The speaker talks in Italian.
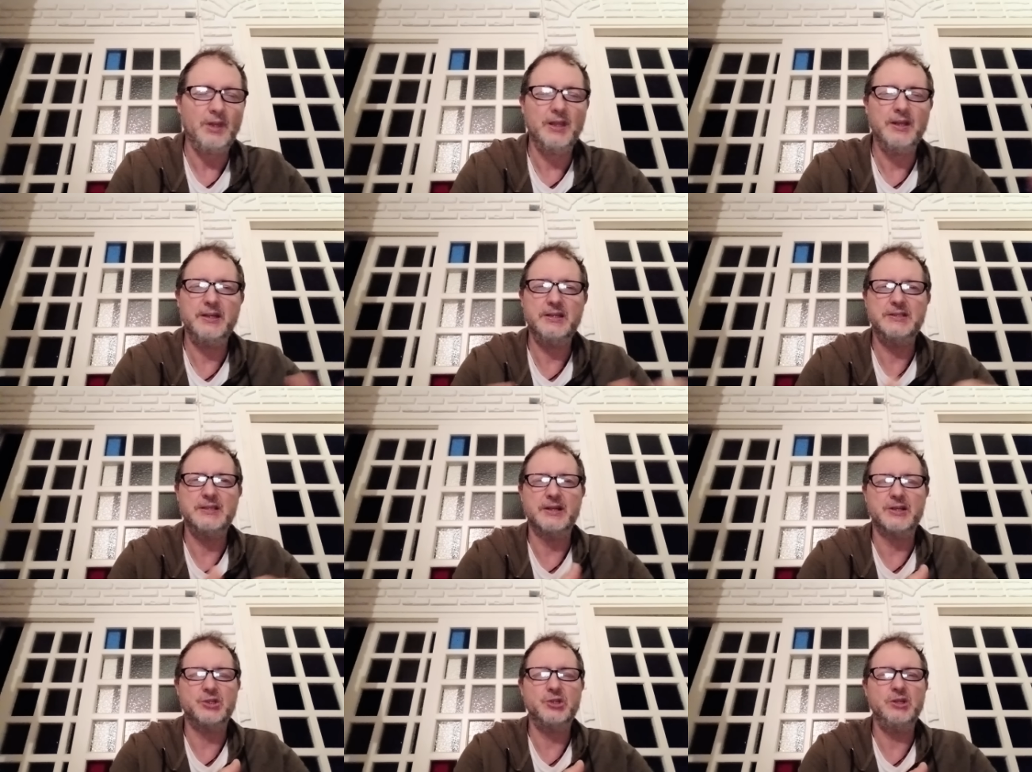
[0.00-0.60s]

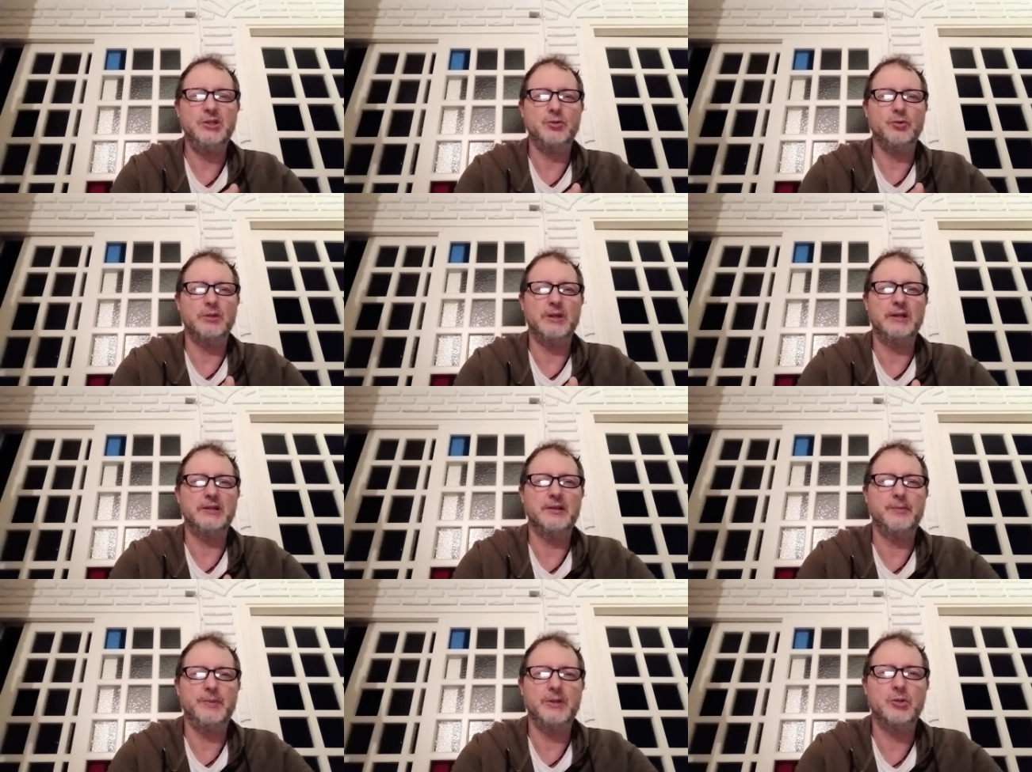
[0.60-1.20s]
risarcito
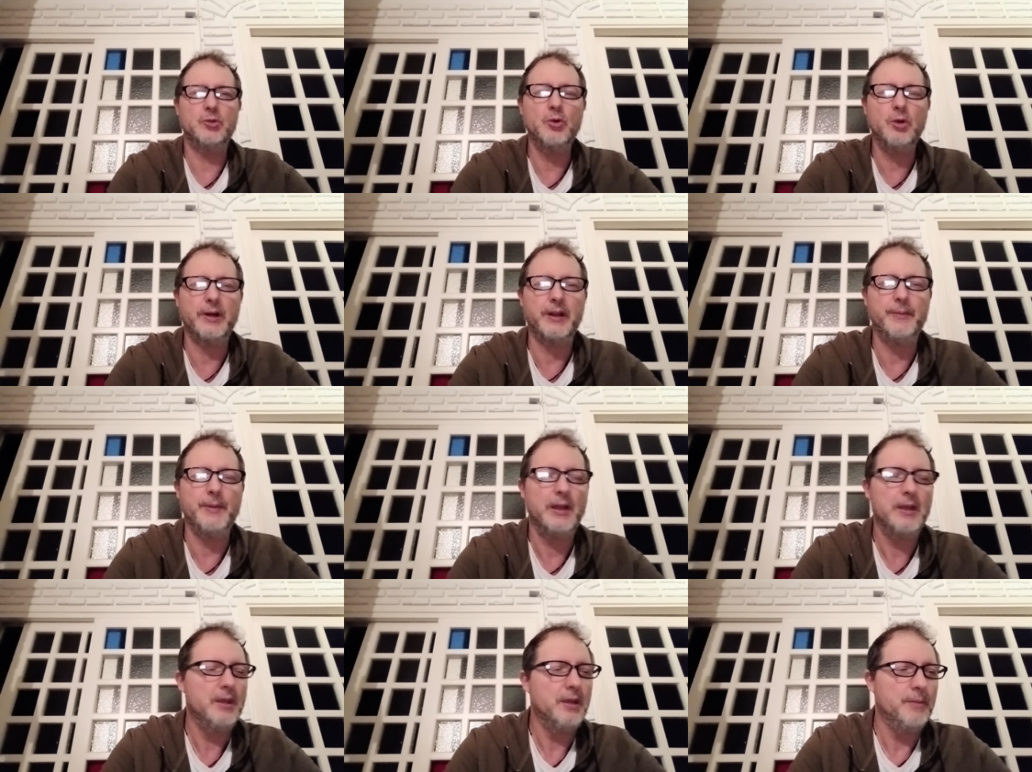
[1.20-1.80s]
dal
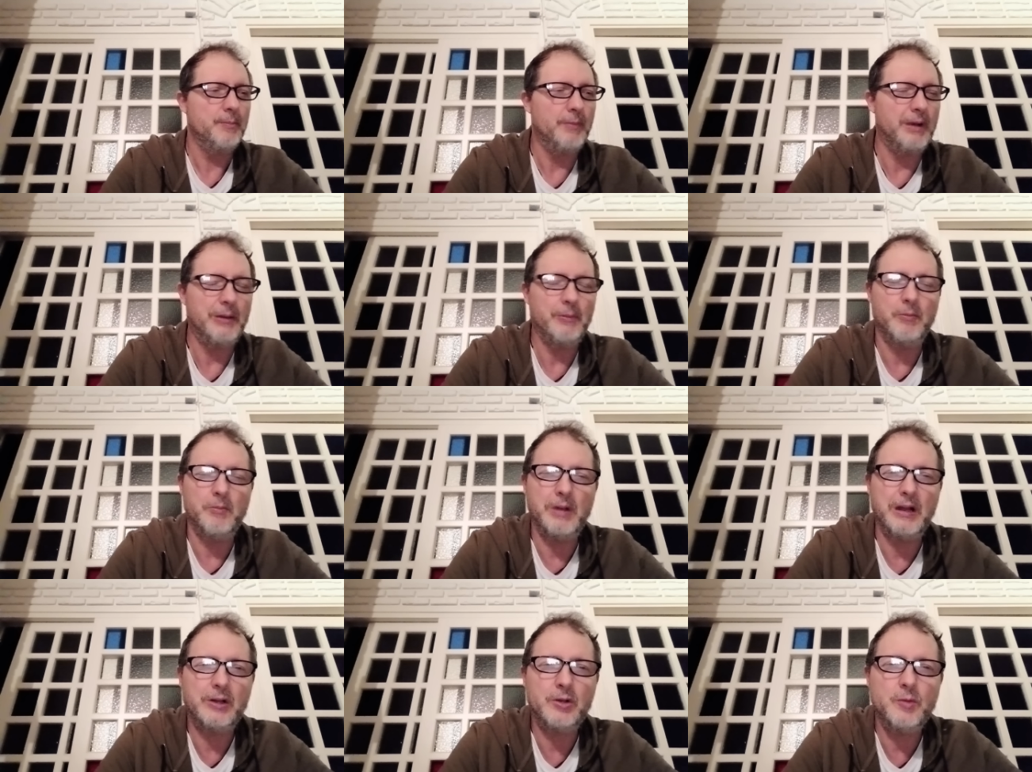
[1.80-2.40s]
debitore? Ma,
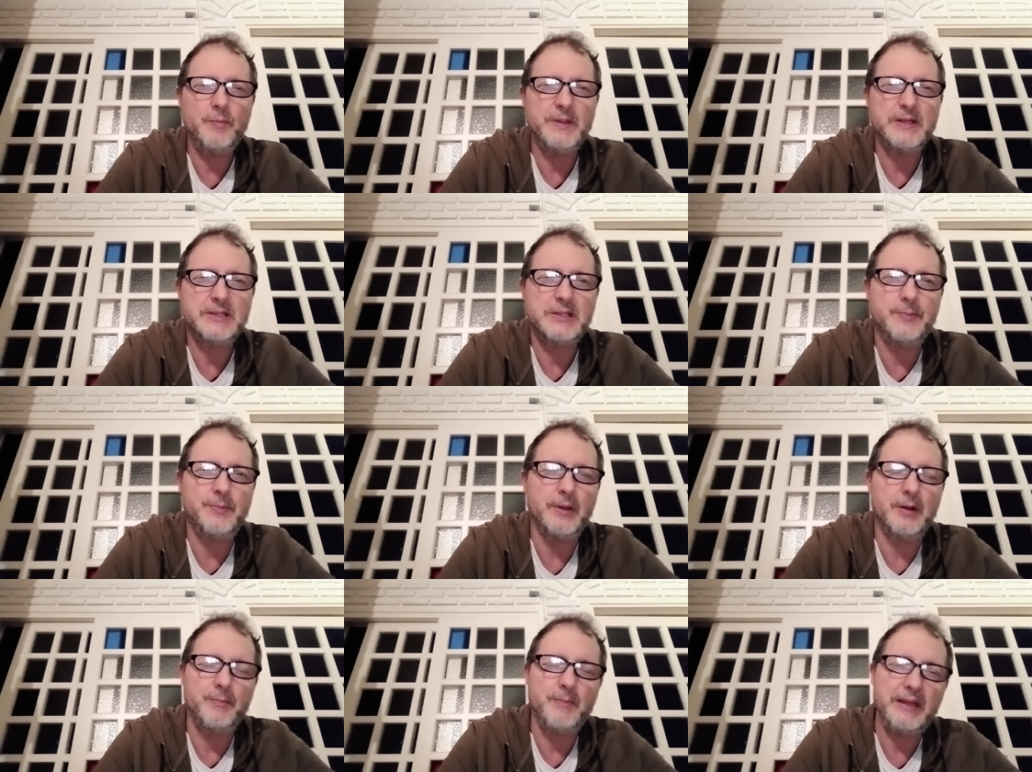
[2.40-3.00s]
ma come si
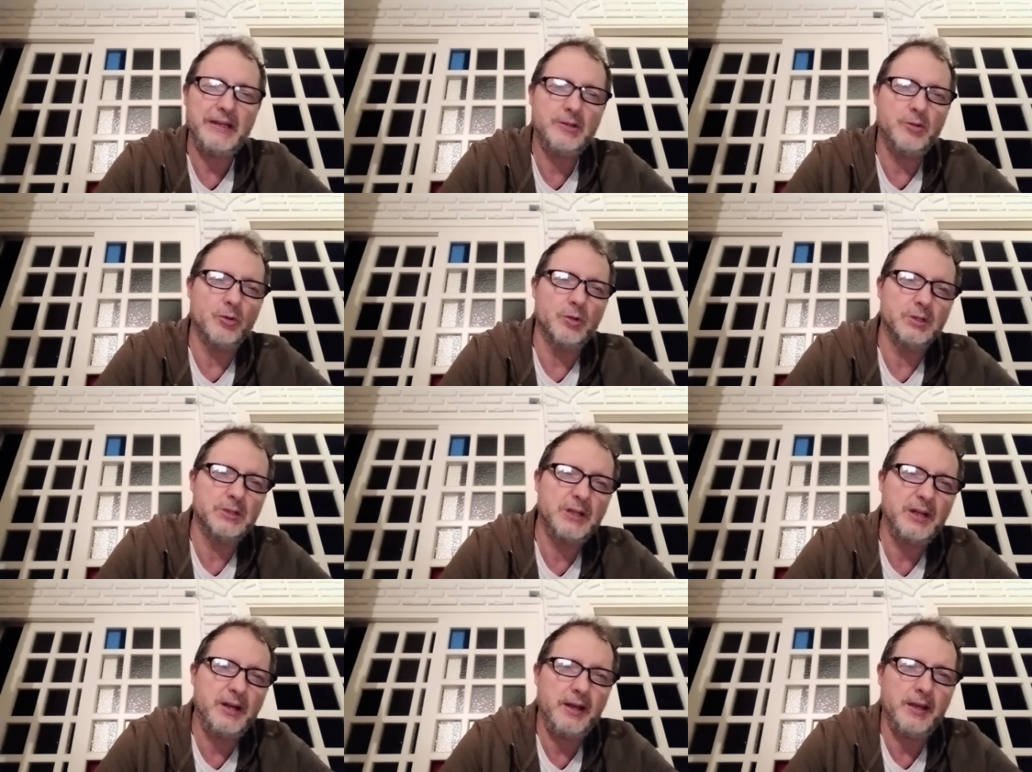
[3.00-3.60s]
permette
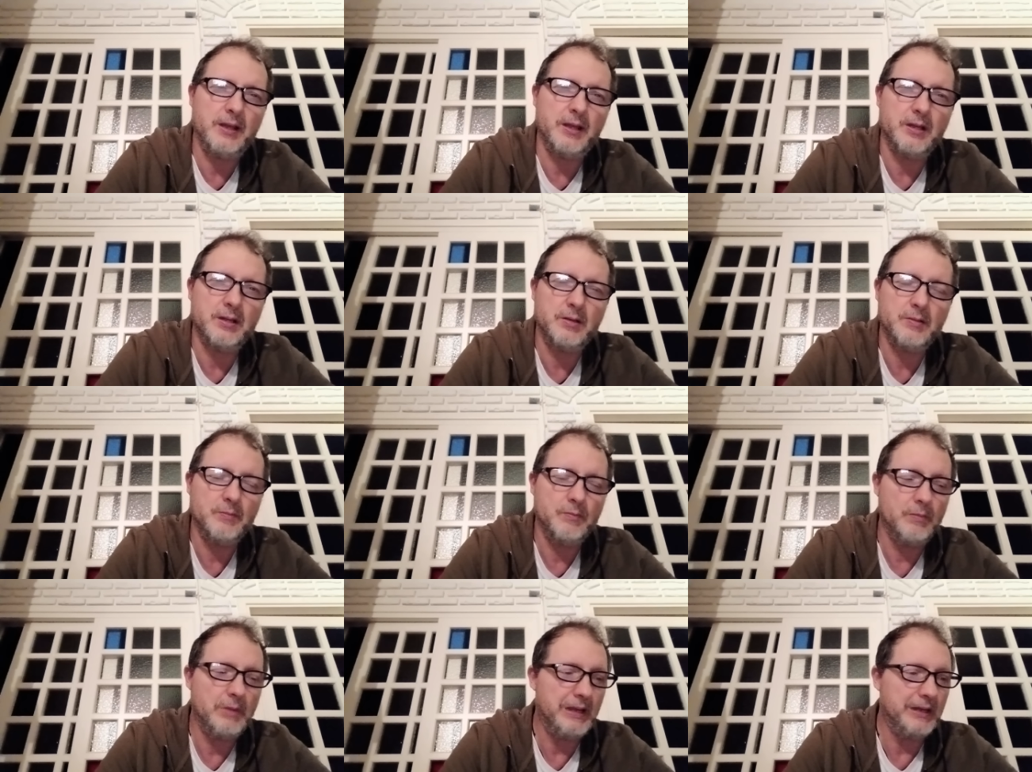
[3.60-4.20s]
Octri?
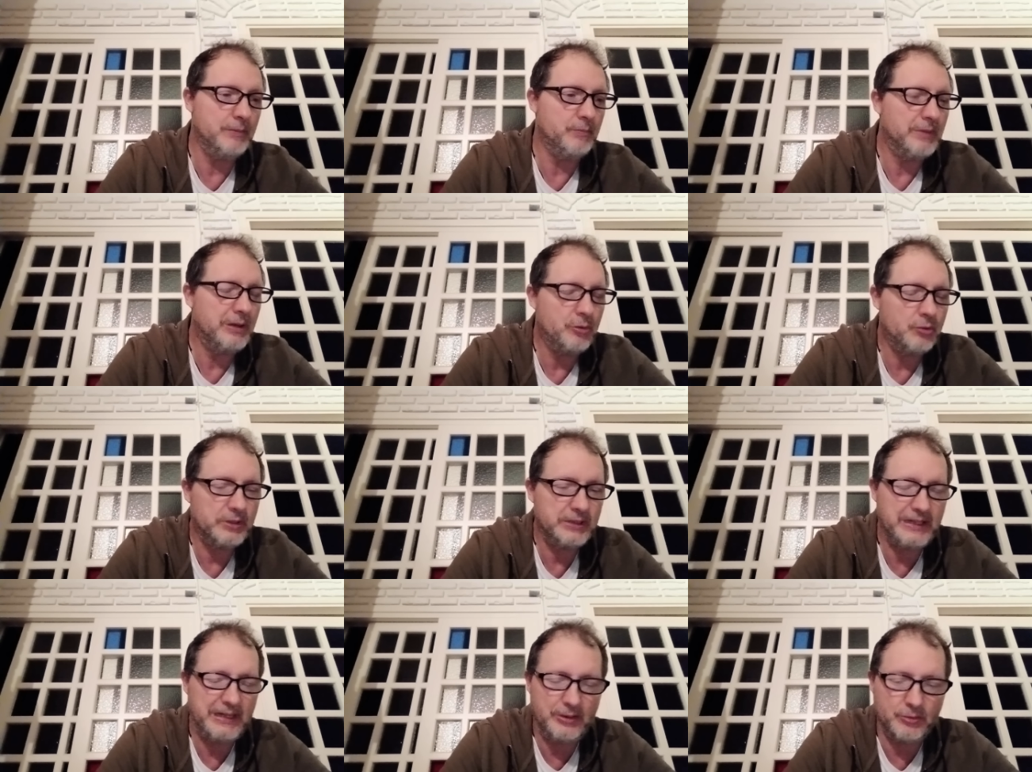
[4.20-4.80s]
Ma, ma
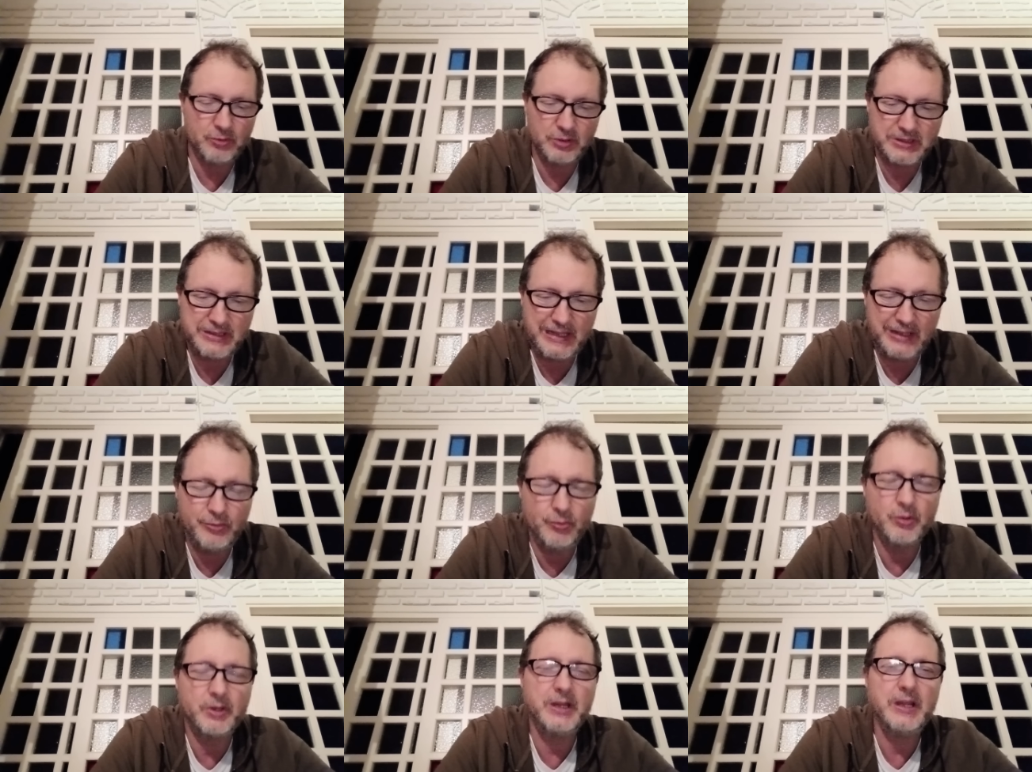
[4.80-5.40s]
Octree non sa
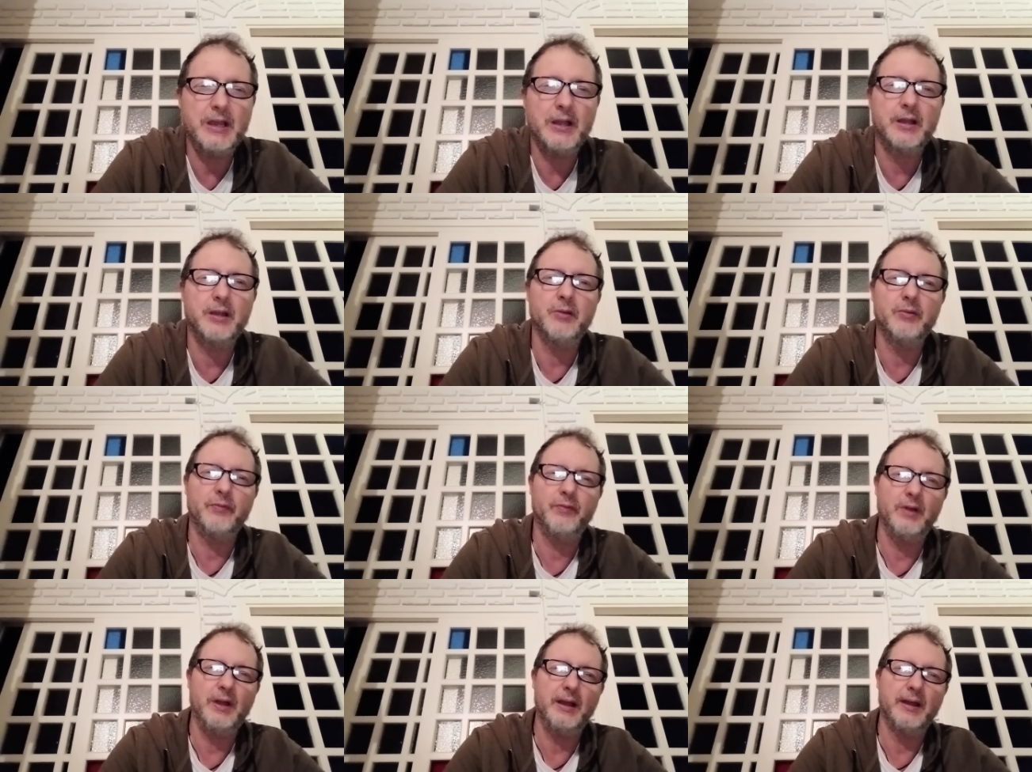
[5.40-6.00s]
con chi ha a che
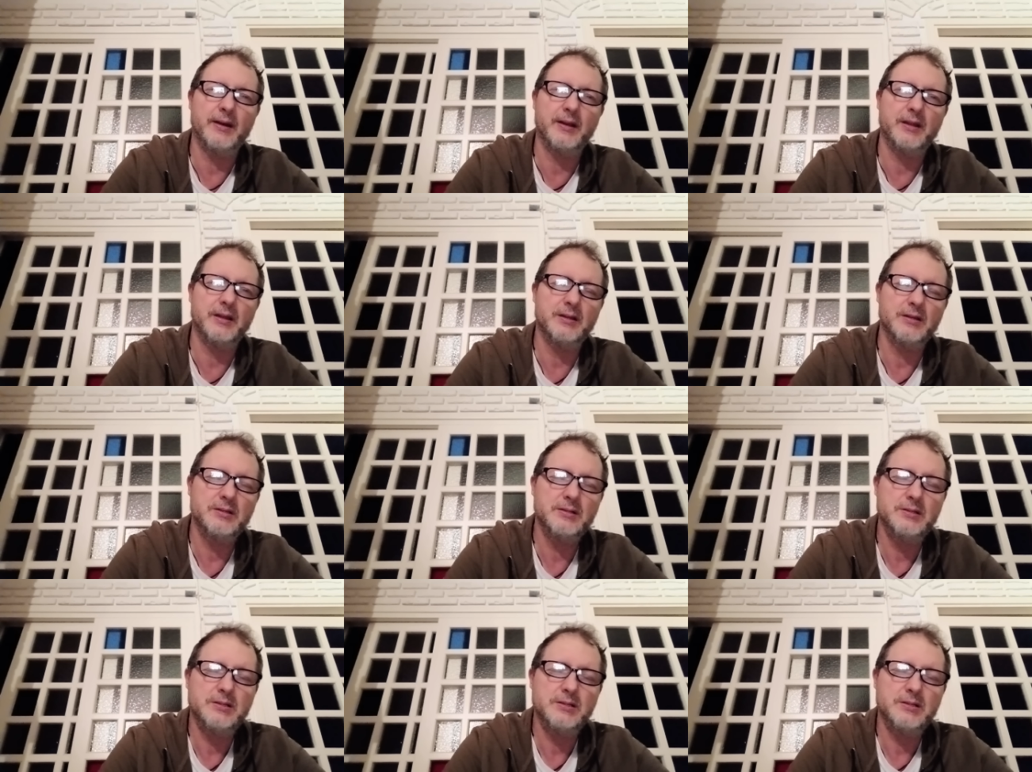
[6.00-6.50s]
fare.